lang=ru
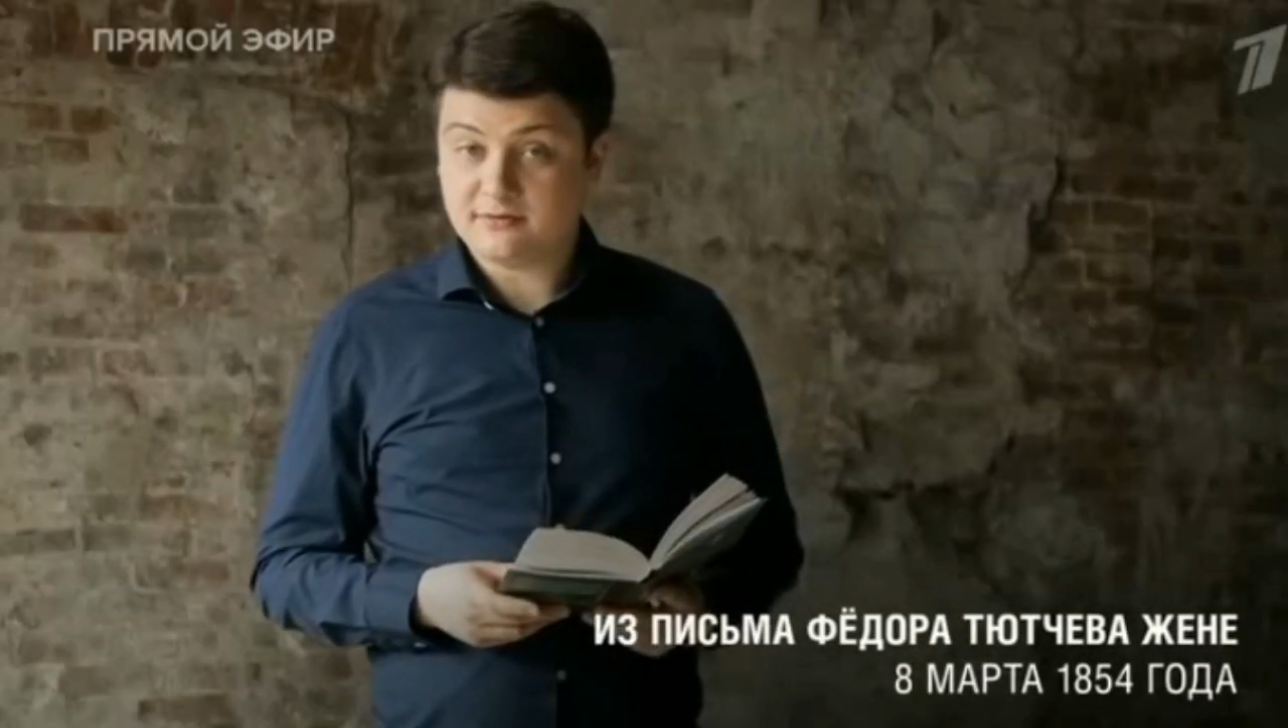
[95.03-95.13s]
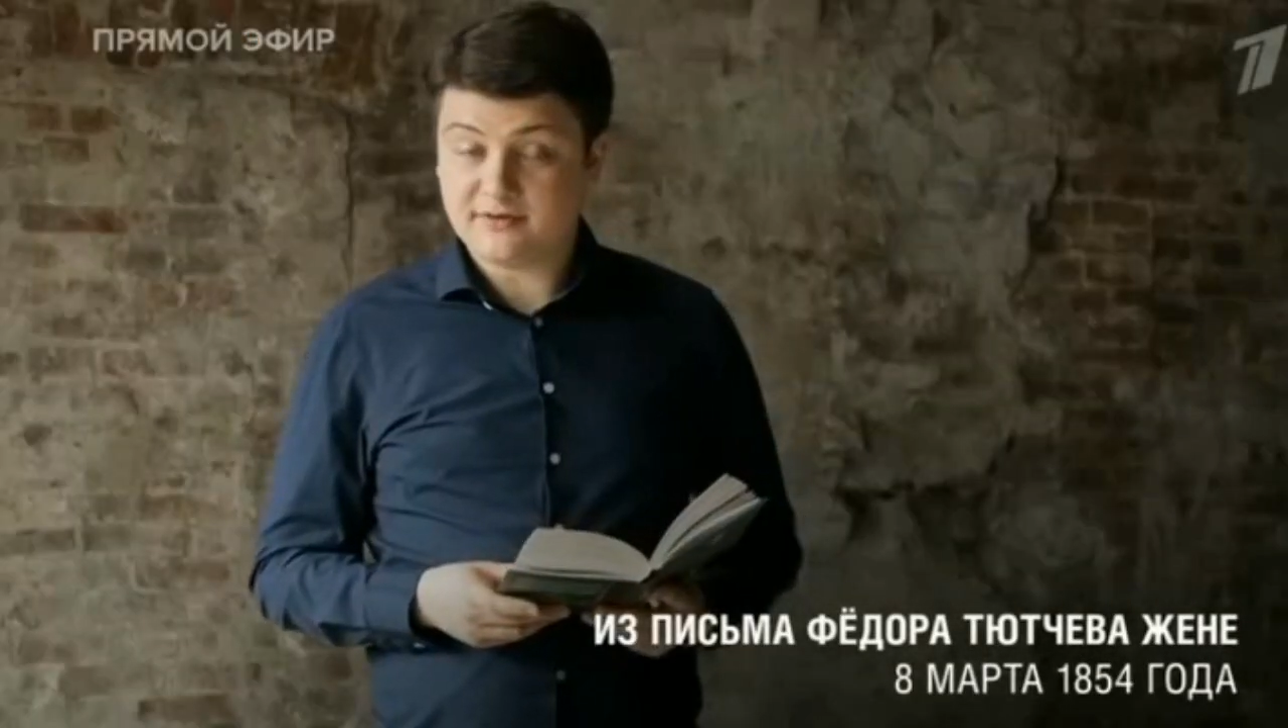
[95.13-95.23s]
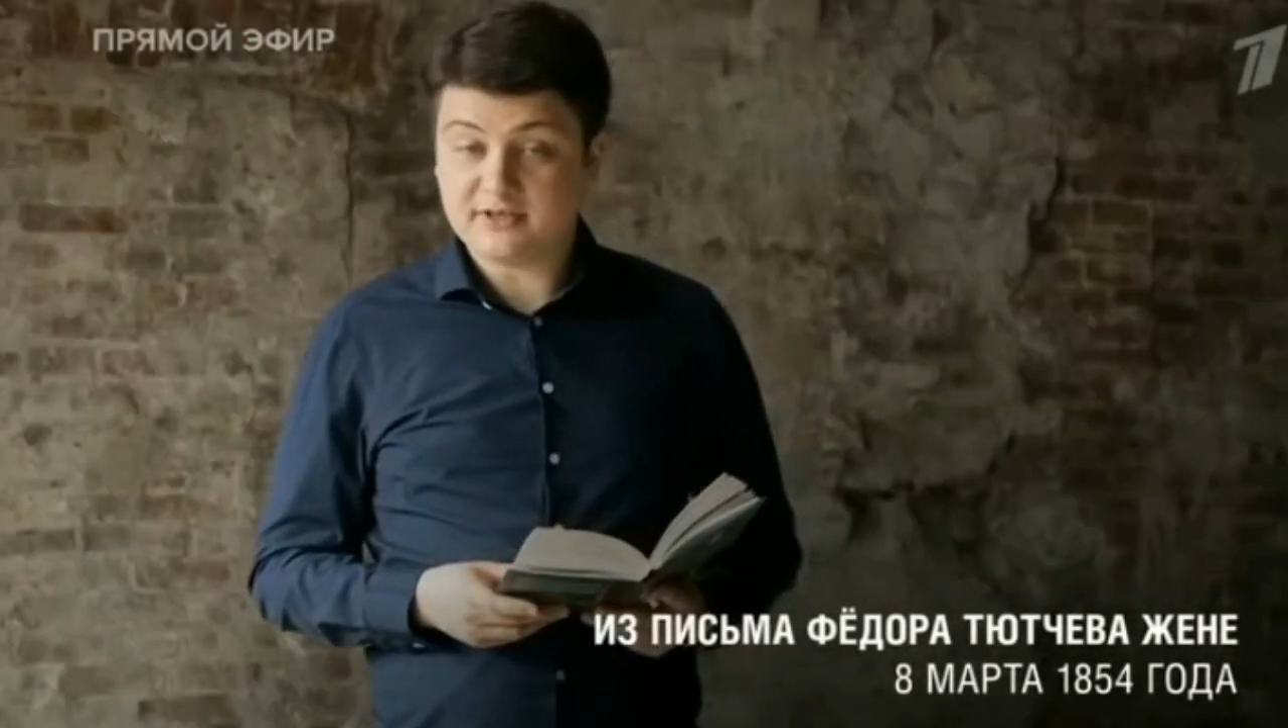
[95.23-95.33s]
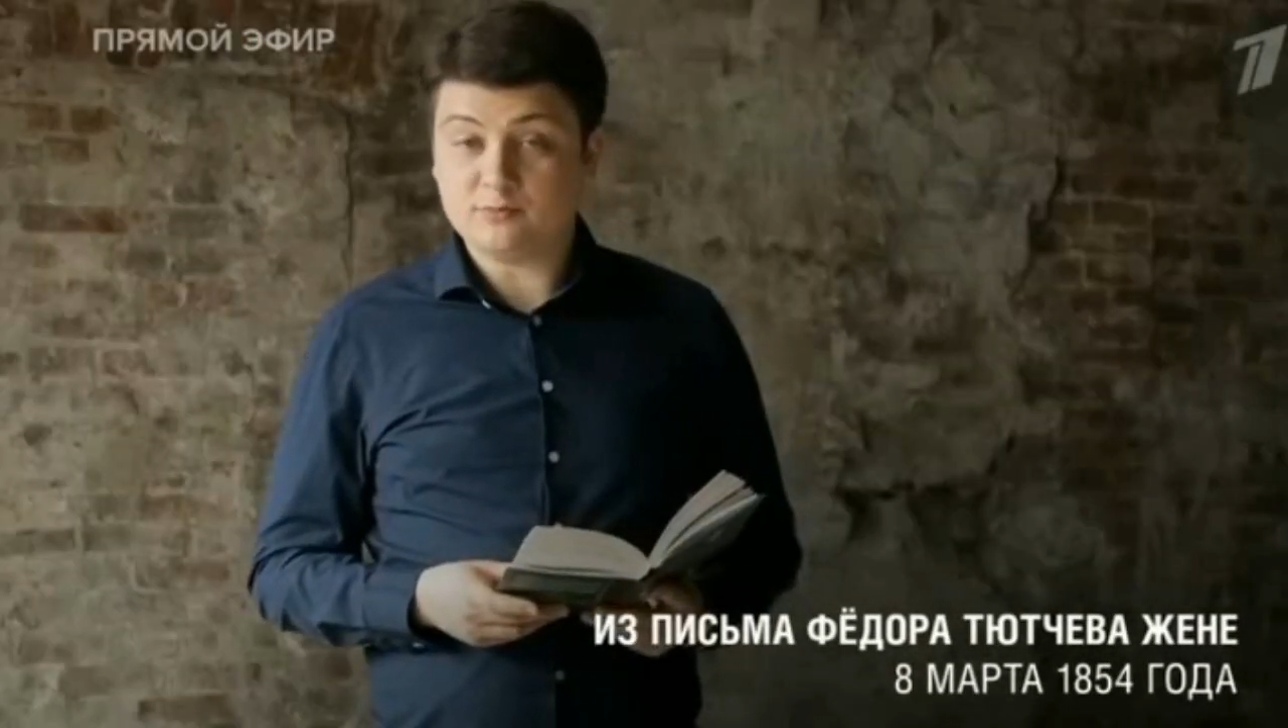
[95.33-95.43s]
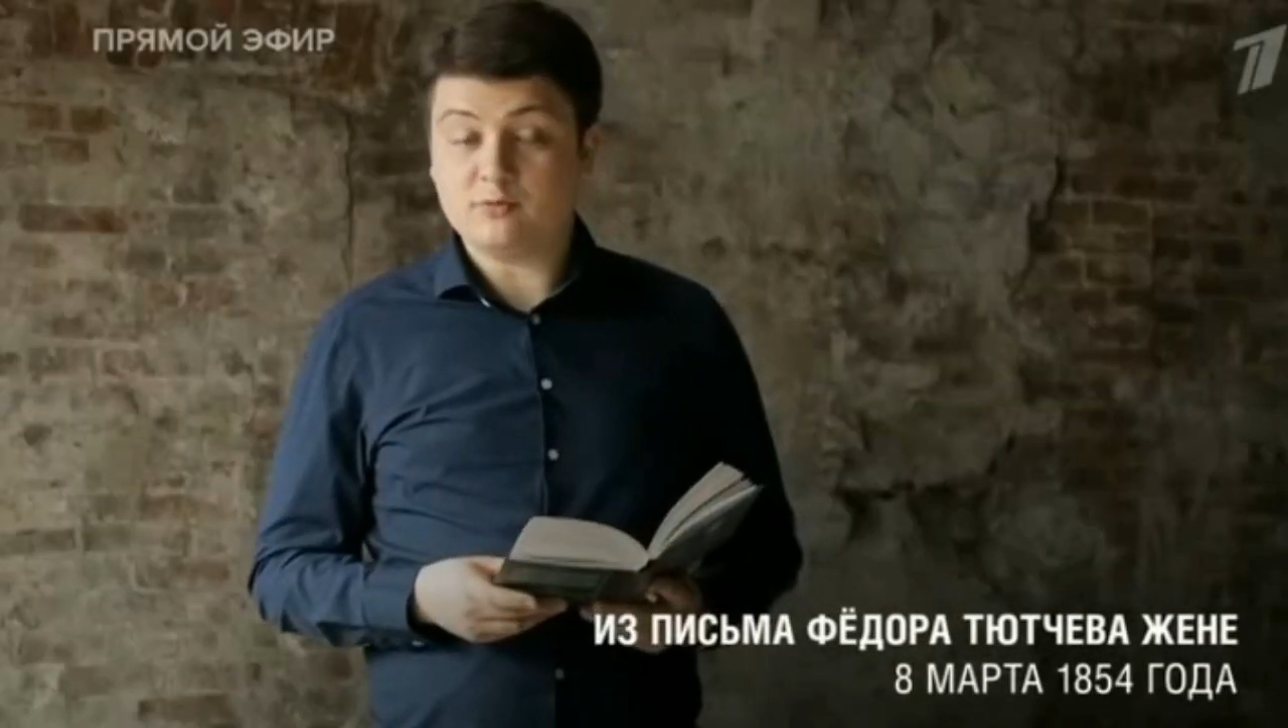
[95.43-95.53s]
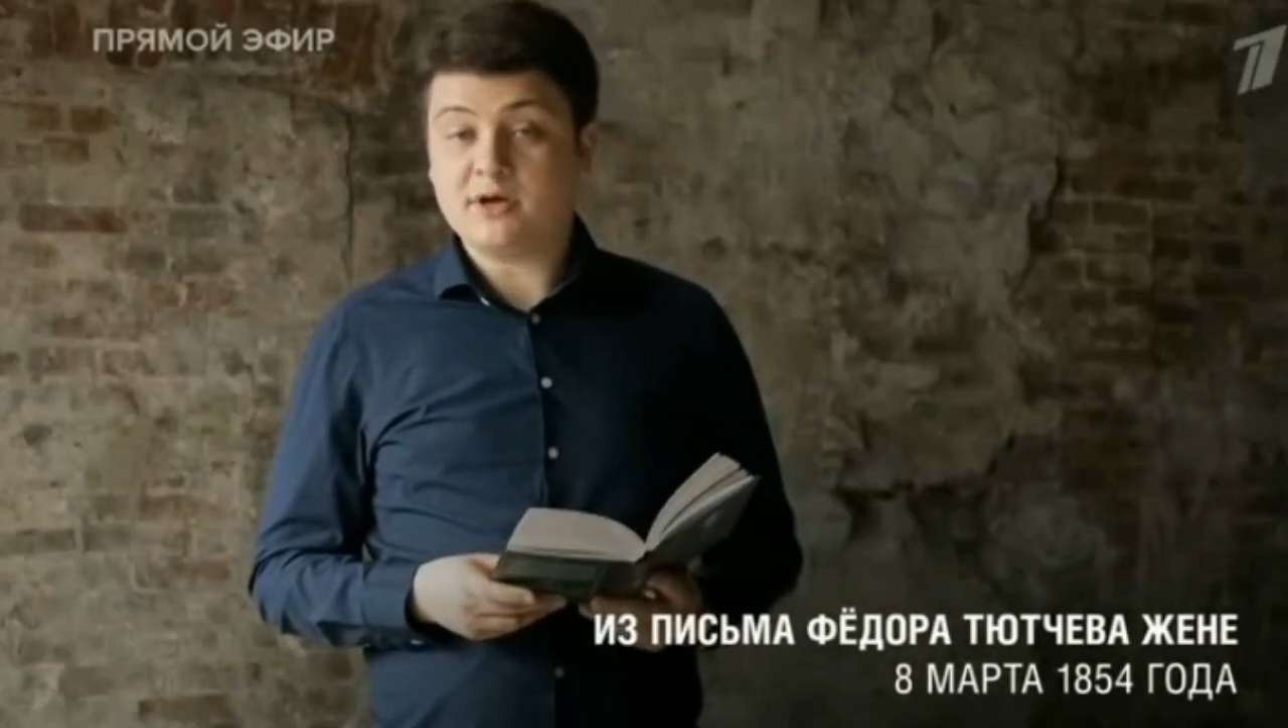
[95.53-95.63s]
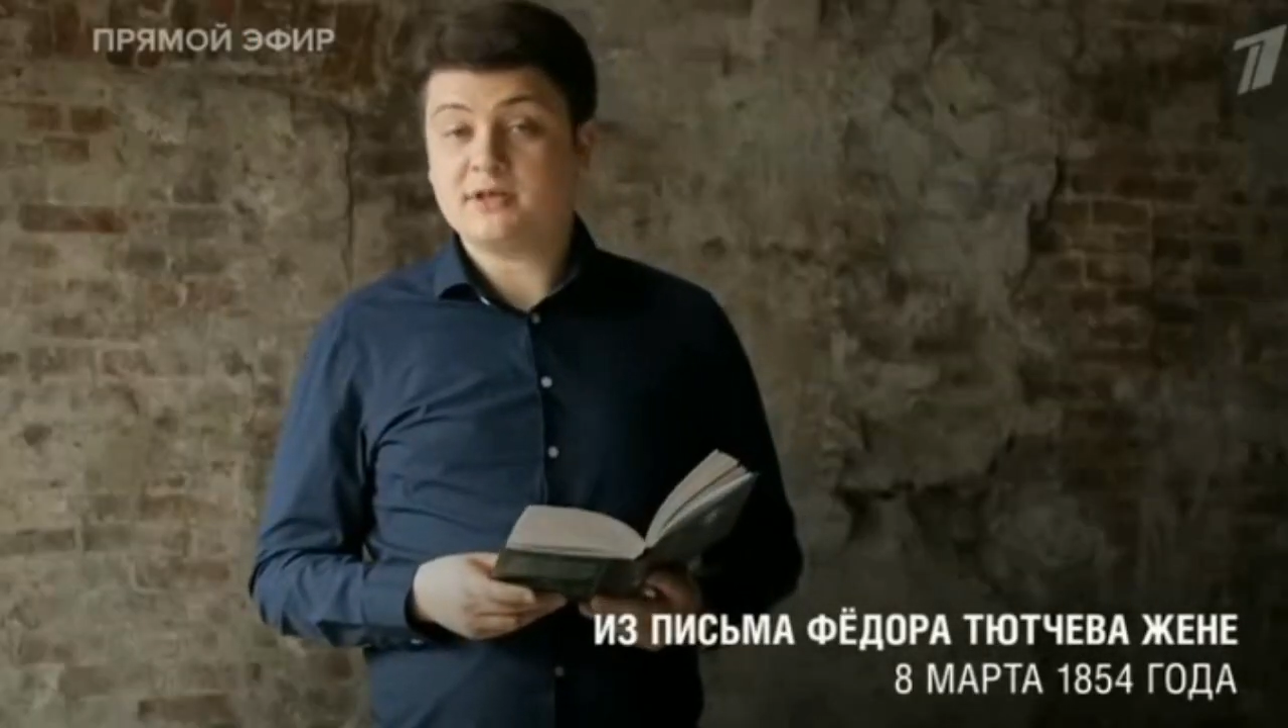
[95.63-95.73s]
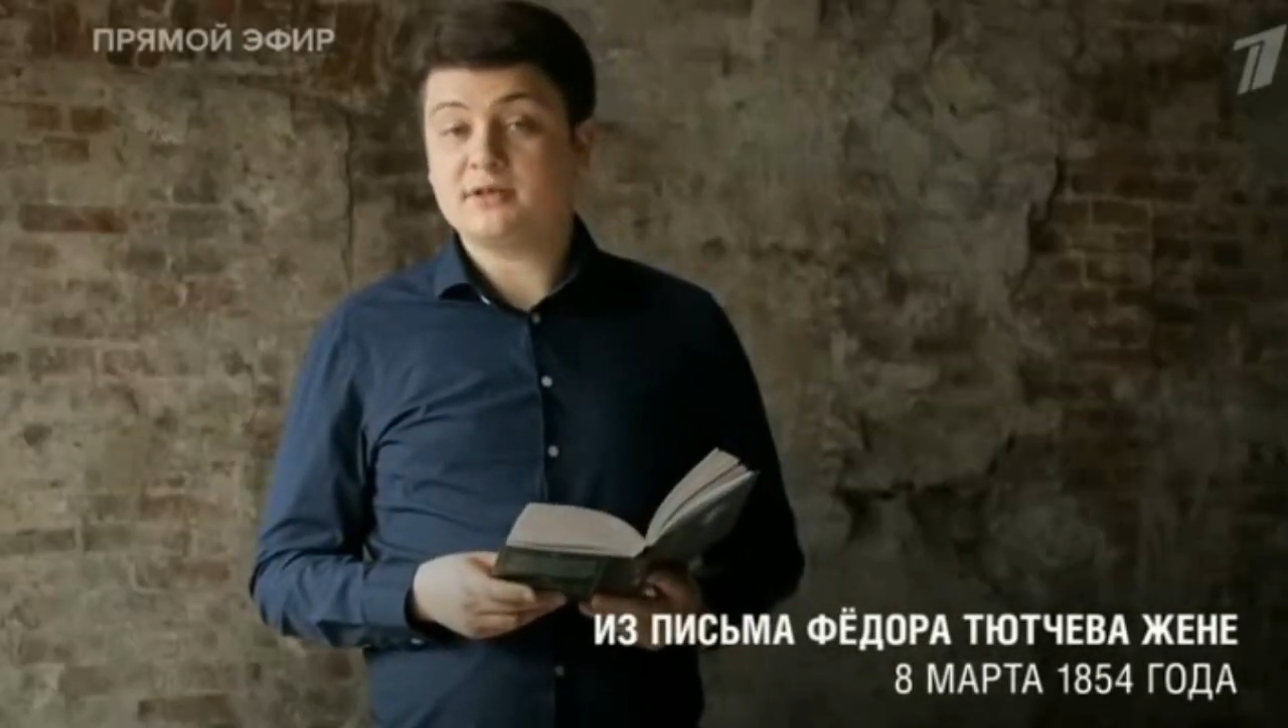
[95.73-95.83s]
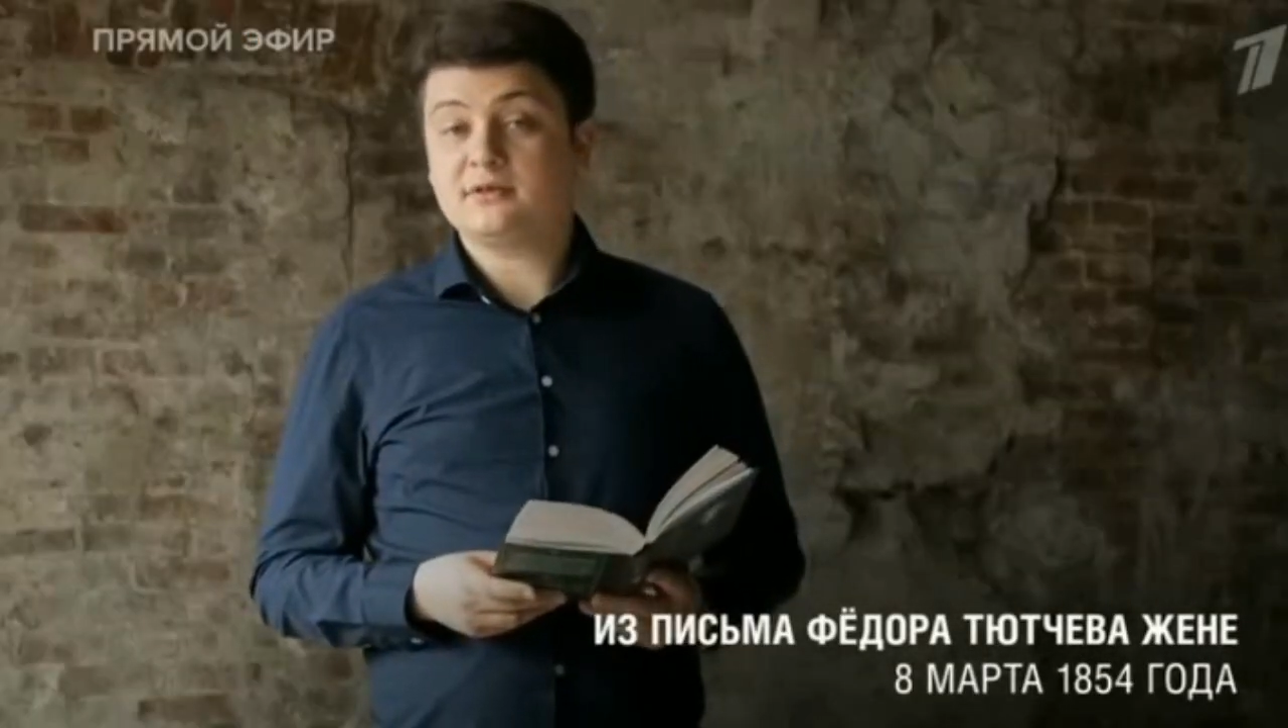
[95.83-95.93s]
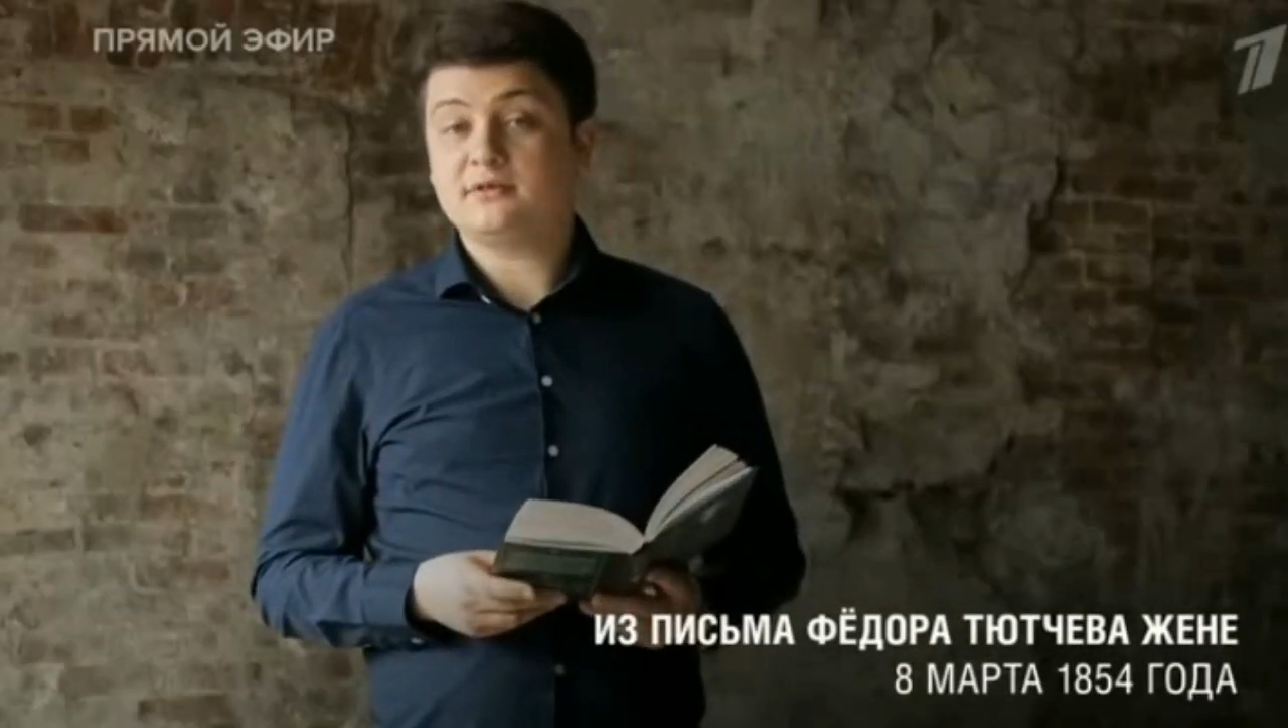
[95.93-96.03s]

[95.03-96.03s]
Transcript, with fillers: 8 марта